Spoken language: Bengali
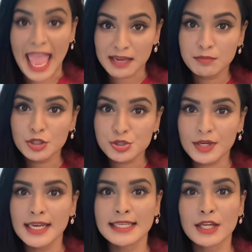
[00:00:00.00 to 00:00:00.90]
এক
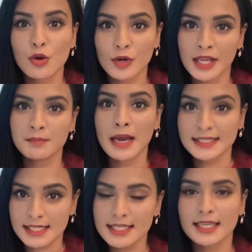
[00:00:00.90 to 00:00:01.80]
বছরের একটি কোরিয়ান
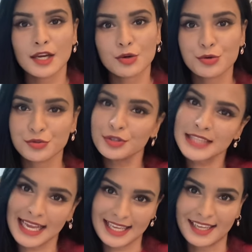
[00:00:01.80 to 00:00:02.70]
ভাষা শিক্ষার কোর্সও
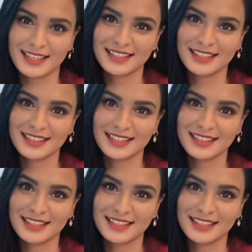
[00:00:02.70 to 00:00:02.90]
থাকে